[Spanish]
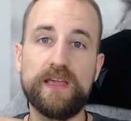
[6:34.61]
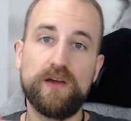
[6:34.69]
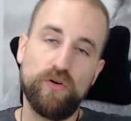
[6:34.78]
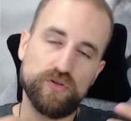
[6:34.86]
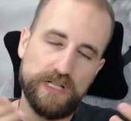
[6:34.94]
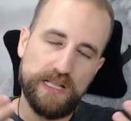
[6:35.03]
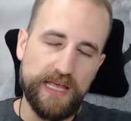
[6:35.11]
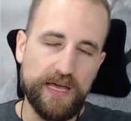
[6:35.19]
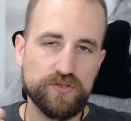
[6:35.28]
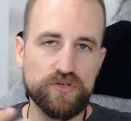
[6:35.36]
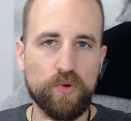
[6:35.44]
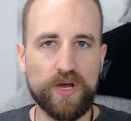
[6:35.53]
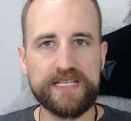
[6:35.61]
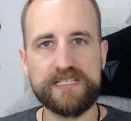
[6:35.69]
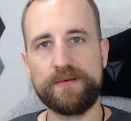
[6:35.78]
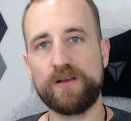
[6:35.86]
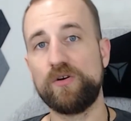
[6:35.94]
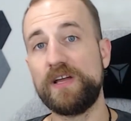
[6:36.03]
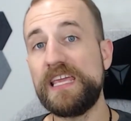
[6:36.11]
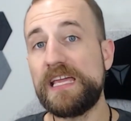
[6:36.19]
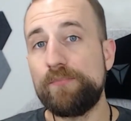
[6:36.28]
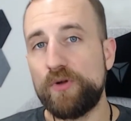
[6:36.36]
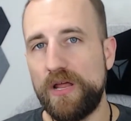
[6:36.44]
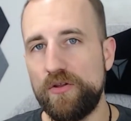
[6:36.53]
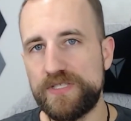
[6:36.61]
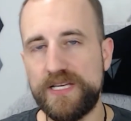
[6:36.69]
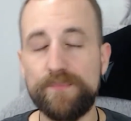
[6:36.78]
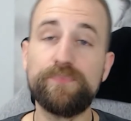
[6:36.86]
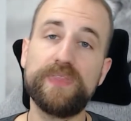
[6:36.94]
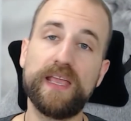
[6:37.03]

o los aldeanos, como queréis llamarlo, y que por la noche